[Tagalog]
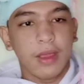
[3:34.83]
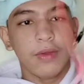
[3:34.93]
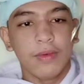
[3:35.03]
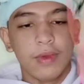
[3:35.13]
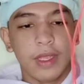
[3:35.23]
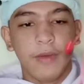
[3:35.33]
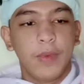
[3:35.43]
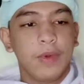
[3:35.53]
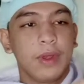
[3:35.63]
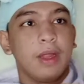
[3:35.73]
yung
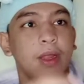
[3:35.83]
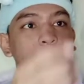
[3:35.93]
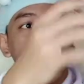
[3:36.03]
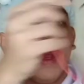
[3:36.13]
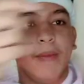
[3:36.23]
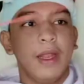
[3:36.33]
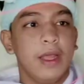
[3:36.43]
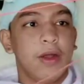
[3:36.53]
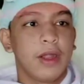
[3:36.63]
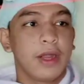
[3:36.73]
earphone na
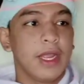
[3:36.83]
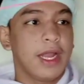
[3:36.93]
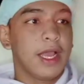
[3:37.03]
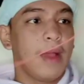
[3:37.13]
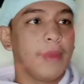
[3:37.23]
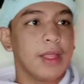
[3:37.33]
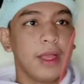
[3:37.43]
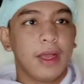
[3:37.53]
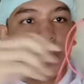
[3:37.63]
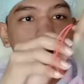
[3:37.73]
nabibili or ginagamit ng